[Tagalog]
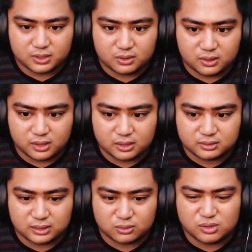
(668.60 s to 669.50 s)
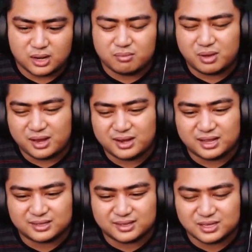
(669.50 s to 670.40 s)
Okay, tatlo na lang yung bala
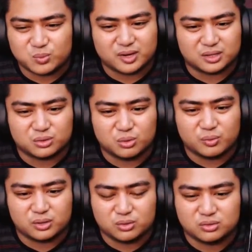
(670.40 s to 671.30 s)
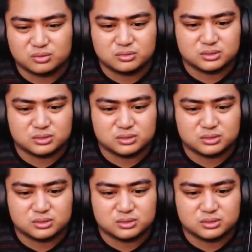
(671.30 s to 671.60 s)
natin guys. We're not doing good.